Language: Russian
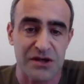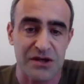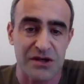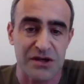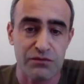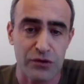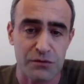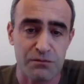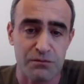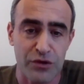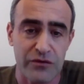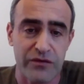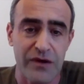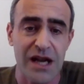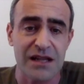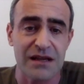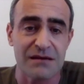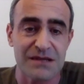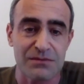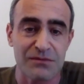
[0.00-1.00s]
То есть вот
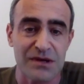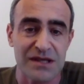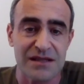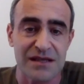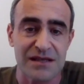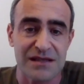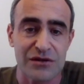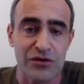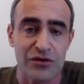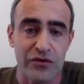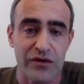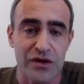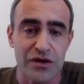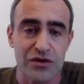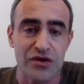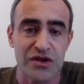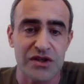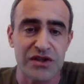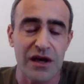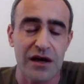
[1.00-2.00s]
буквально в смысле слова.
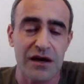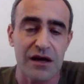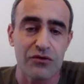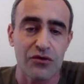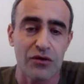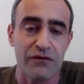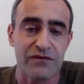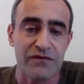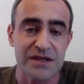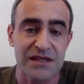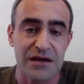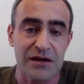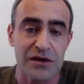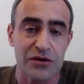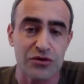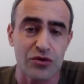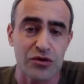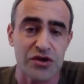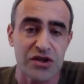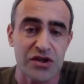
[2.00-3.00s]
То есть ни о каком
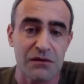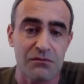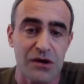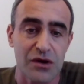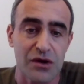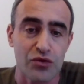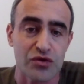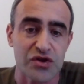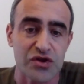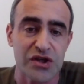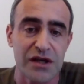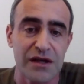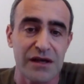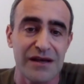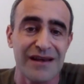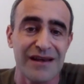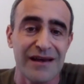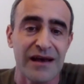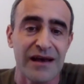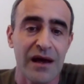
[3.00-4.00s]
высокоточном оружии
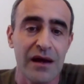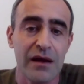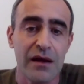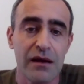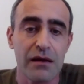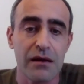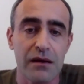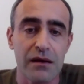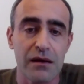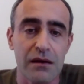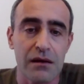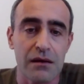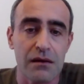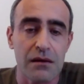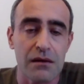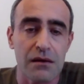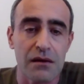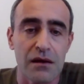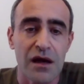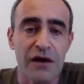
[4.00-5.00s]
и
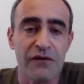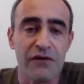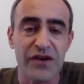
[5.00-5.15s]
э,